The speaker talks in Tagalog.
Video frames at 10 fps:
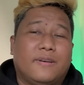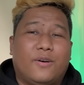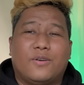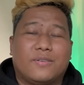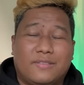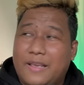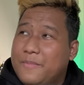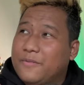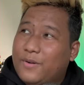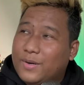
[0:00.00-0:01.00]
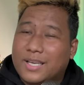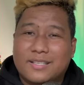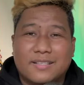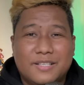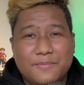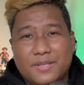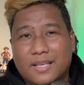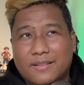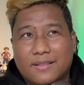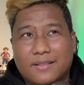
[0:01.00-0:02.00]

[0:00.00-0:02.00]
or gaming phone ang isang chipset